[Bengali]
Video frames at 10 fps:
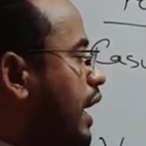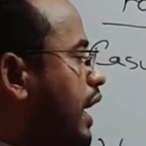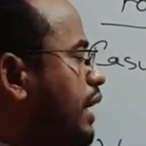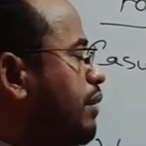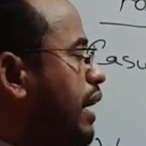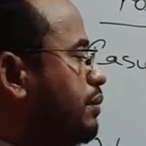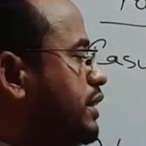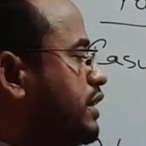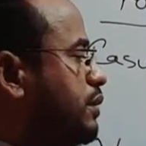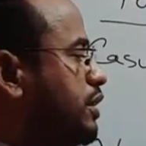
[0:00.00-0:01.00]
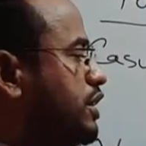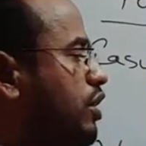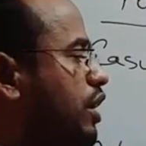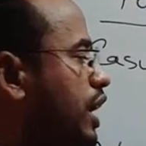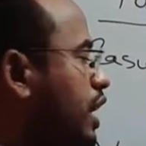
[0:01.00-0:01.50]
এই ভাব স্টিমের
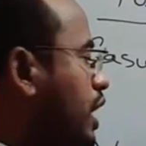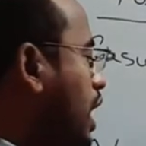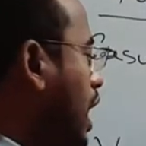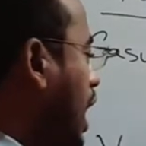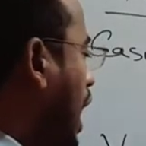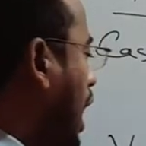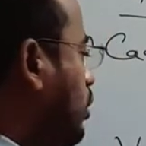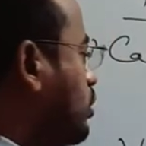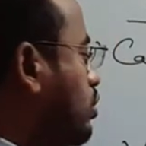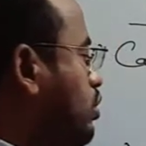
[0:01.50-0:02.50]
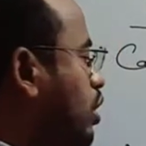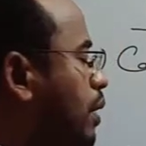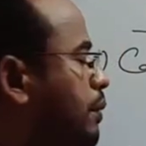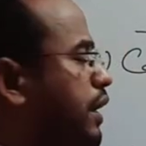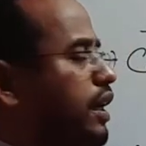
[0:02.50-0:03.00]
সঙ্গে আয়োযুক্ত যুক্ত
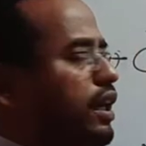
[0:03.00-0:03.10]
হবে